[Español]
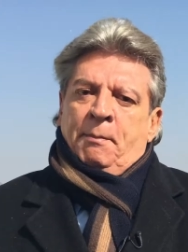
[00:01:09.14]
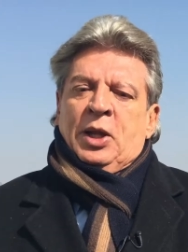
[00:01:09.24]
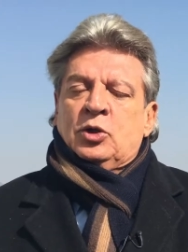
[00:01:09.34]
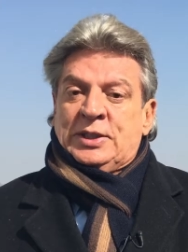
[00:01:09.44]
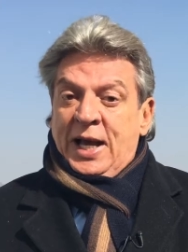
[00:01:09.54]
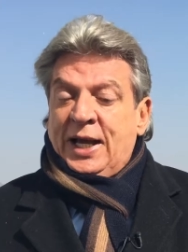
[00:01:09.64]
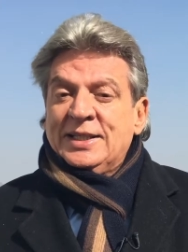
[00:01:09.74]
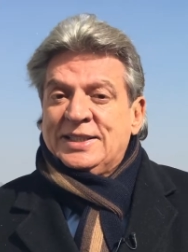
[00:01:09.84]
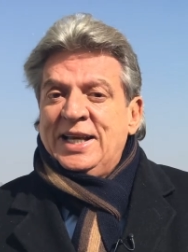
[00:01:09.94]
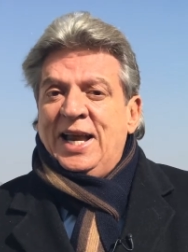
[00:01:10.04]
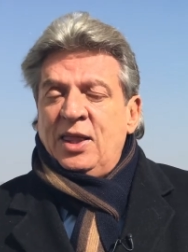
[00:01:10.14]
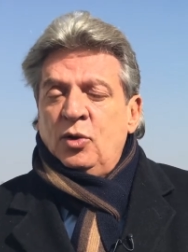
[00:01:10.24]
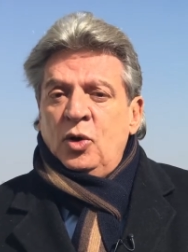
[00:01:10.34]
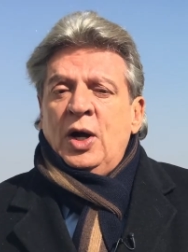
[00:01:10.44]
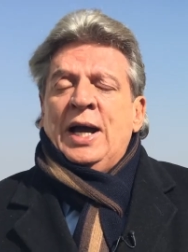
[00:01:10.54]
pero se ha
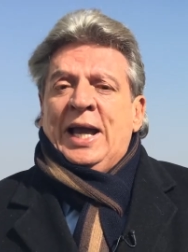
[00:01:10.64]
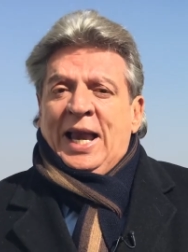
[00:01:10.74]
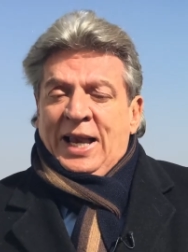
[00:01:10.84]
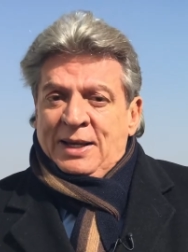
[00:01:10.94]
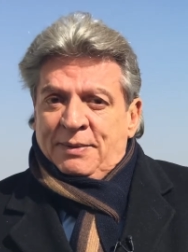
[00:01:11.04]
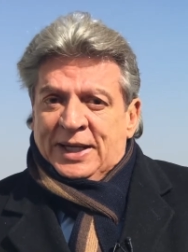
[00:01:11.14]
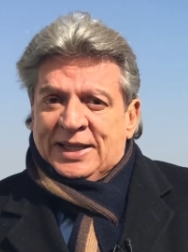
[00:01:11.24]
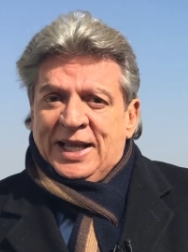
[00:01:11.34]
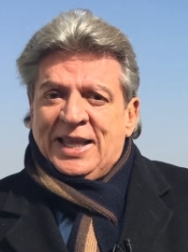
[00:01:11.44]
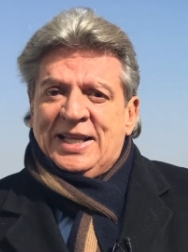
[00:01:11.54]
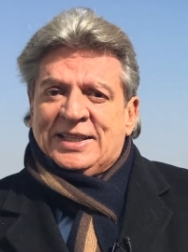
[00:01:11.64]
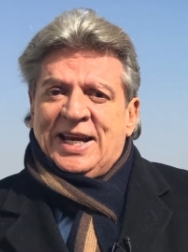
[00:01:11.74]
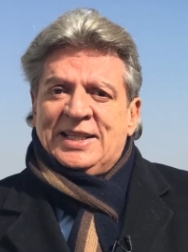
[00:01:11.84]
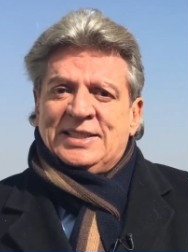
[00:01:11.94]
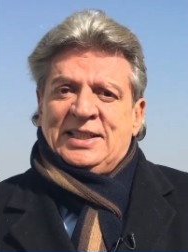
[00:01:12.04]
cancelado la libertad de
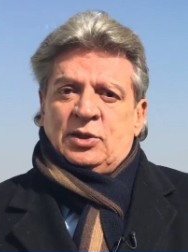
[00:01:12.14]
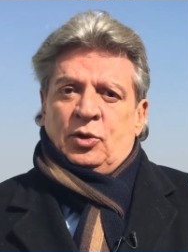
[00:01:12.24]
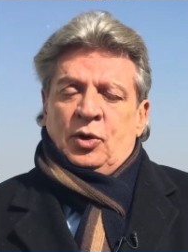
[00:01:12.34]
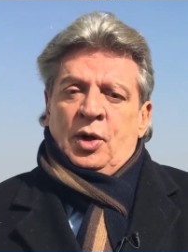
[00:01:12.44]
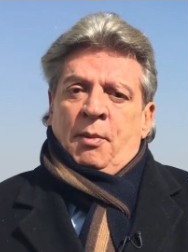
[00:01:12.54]
tránsito.